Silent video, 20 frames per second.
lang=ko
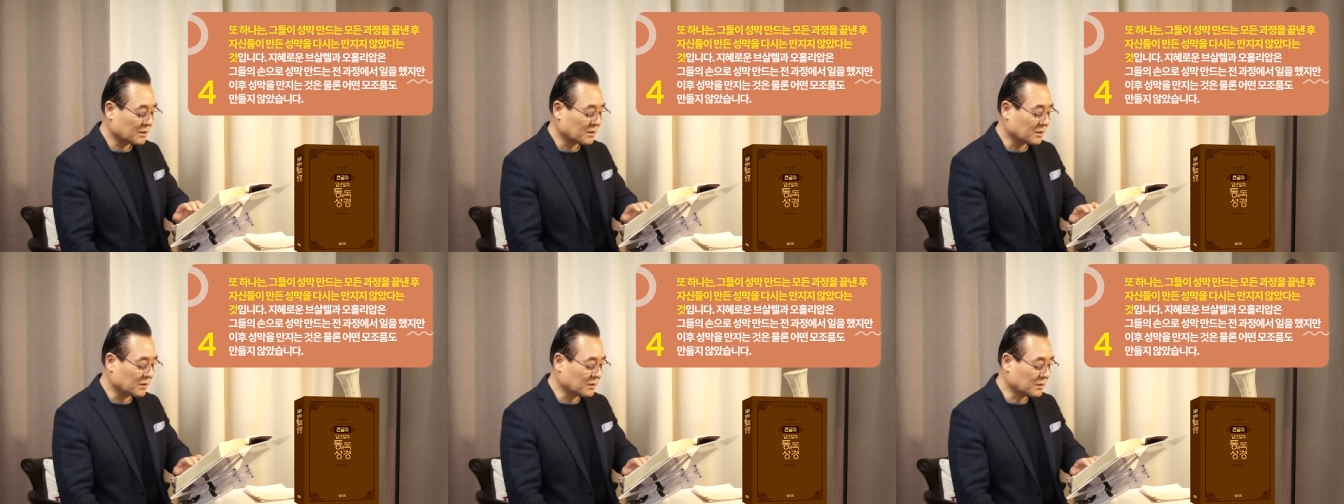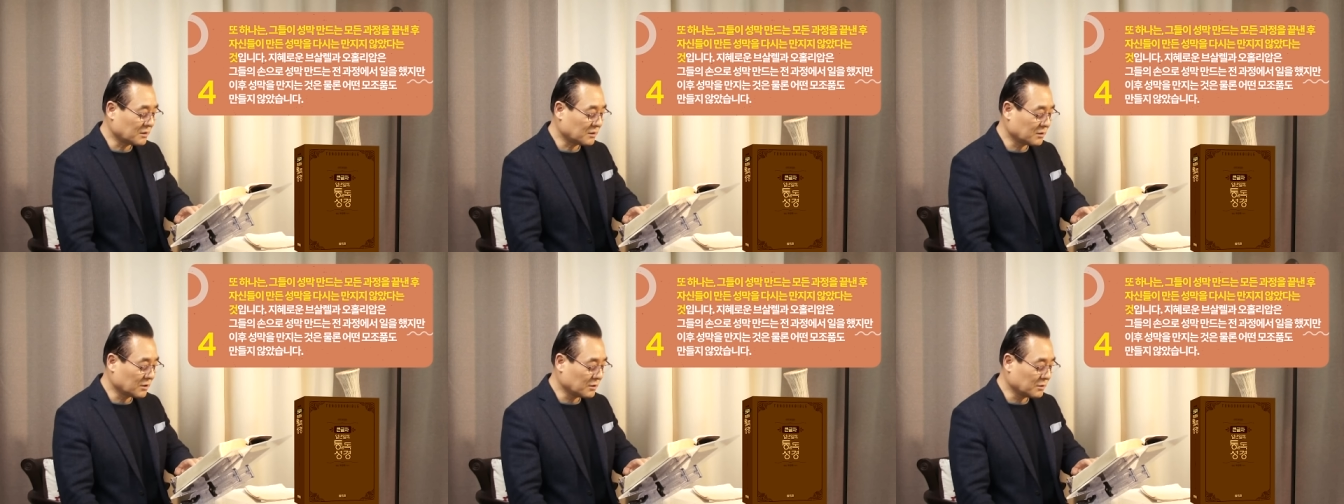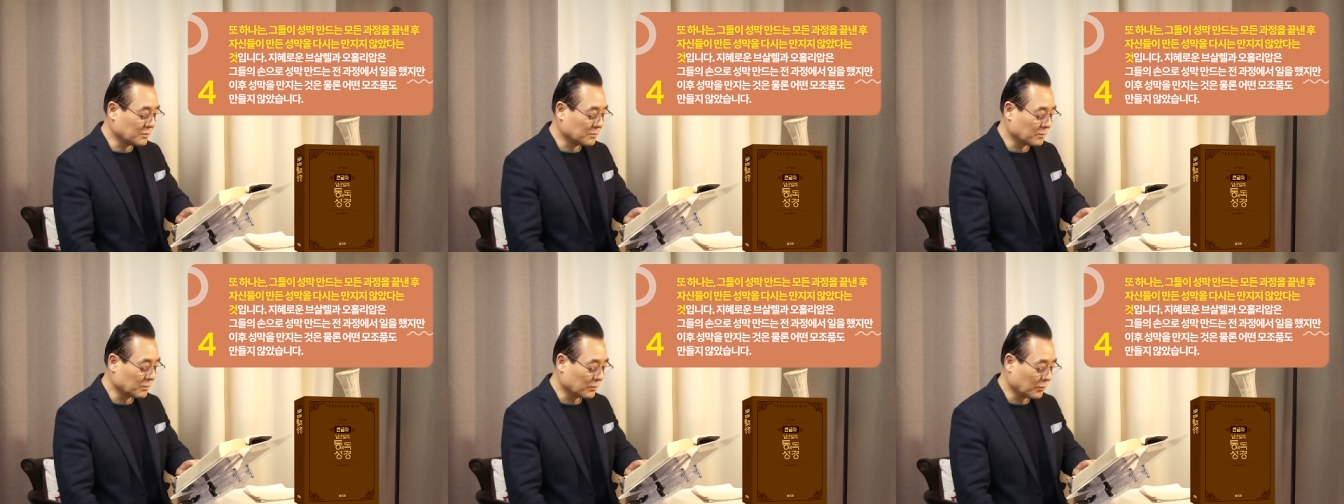
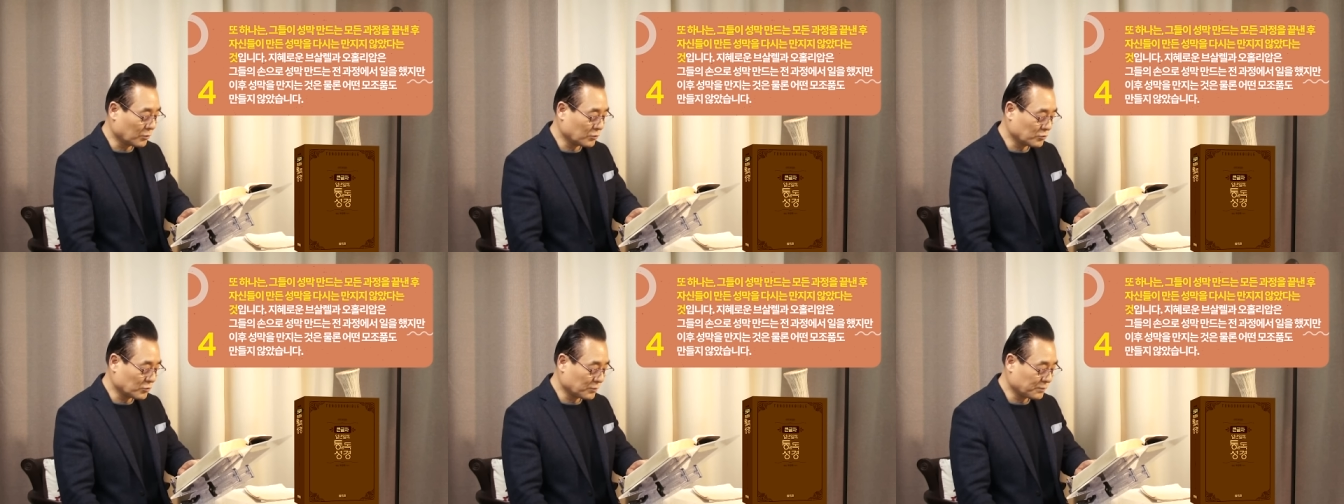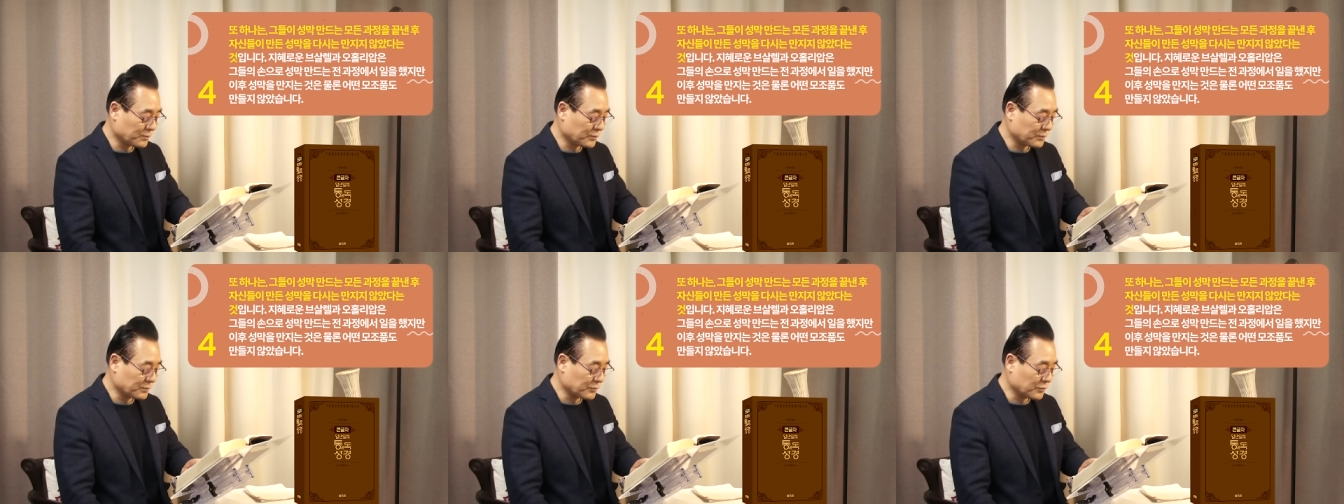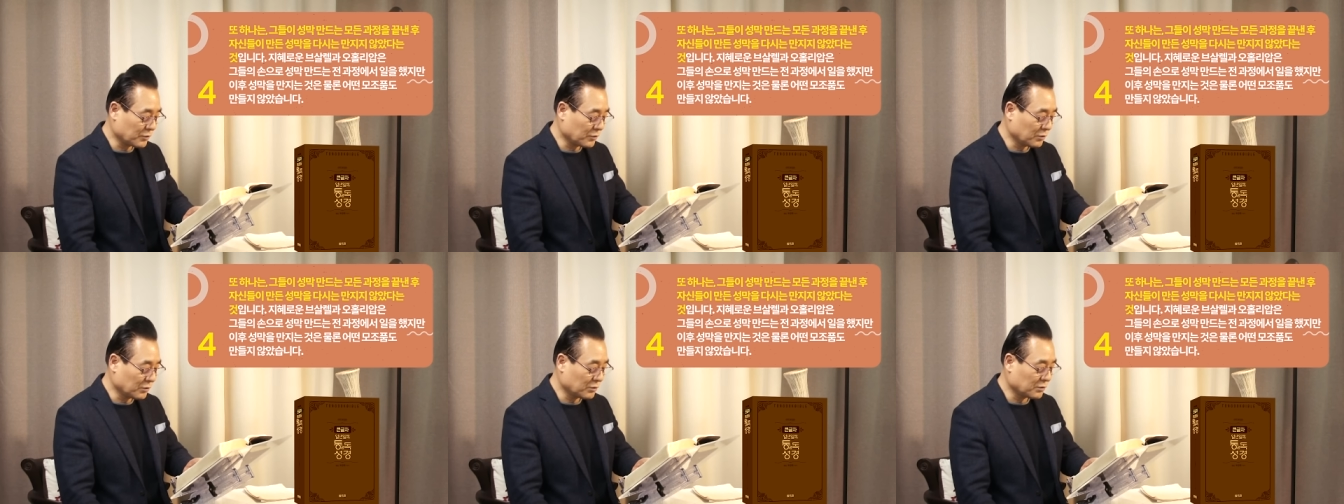어떤
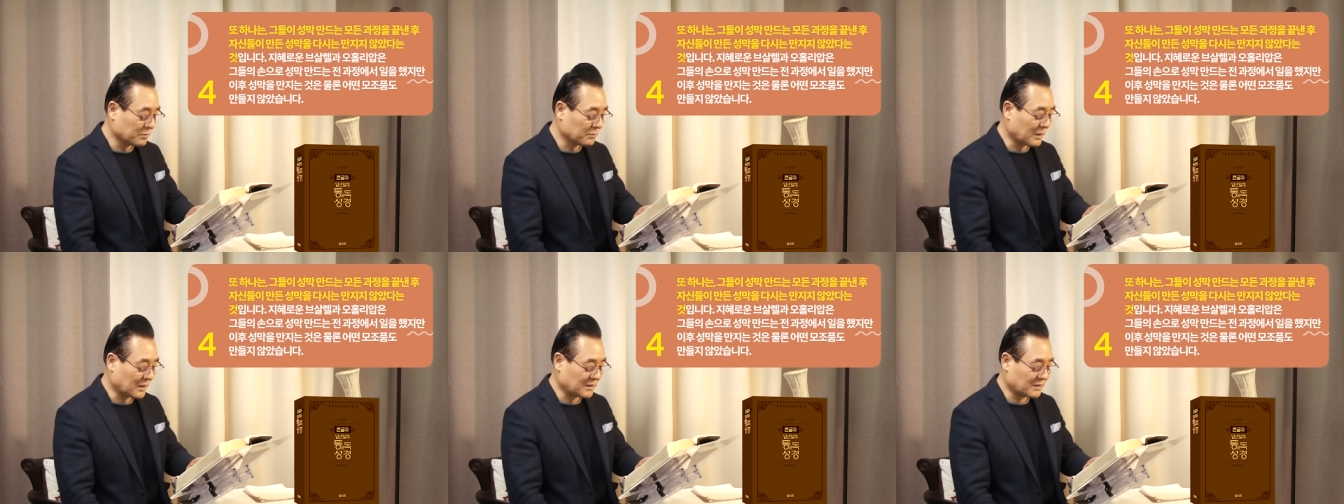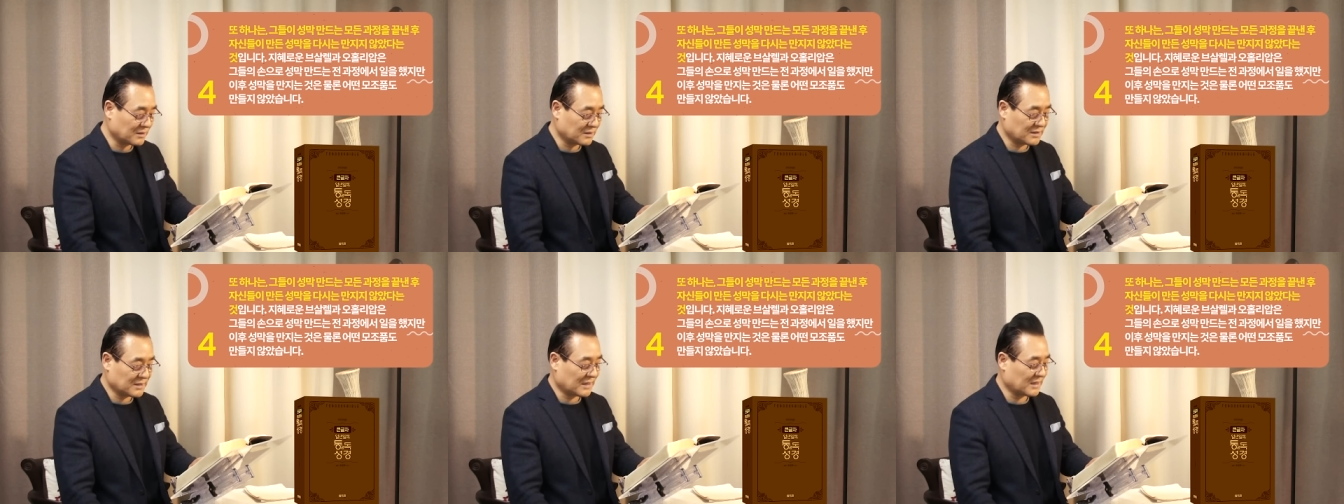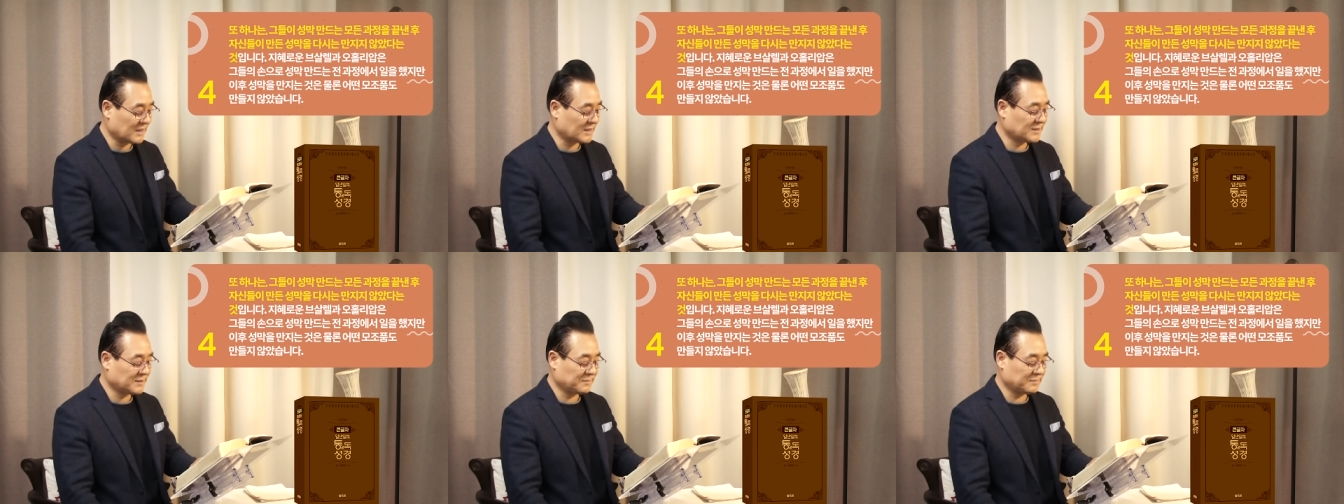모조품도 만들지
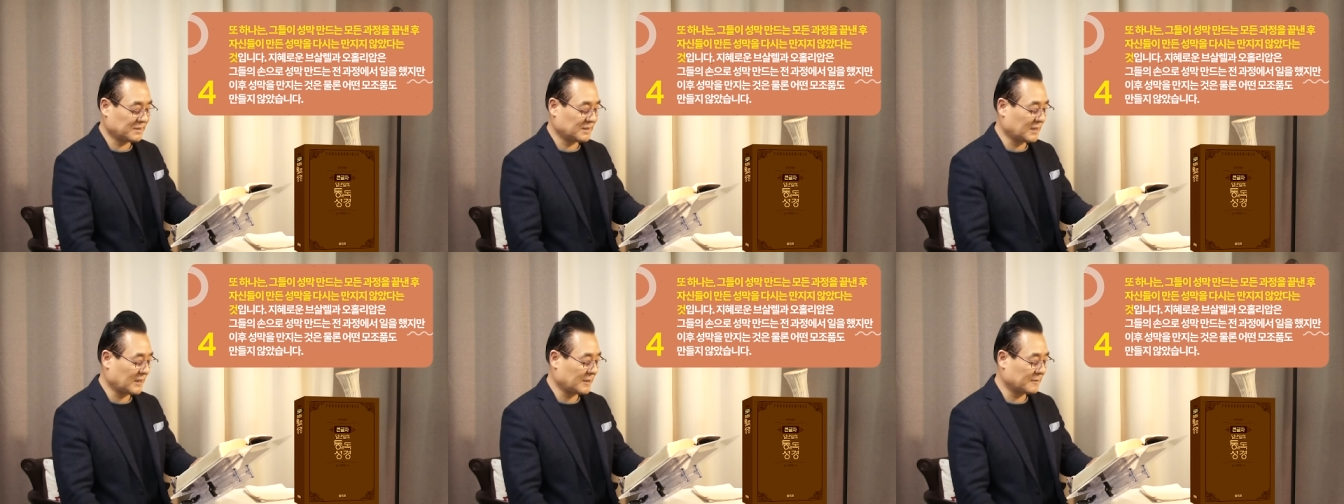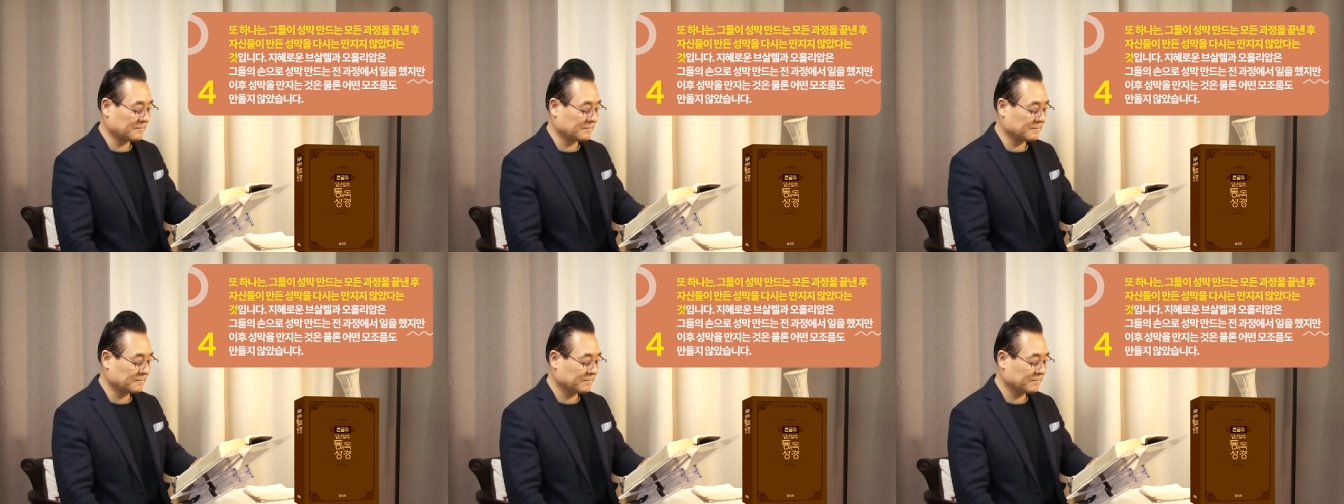않았습니다.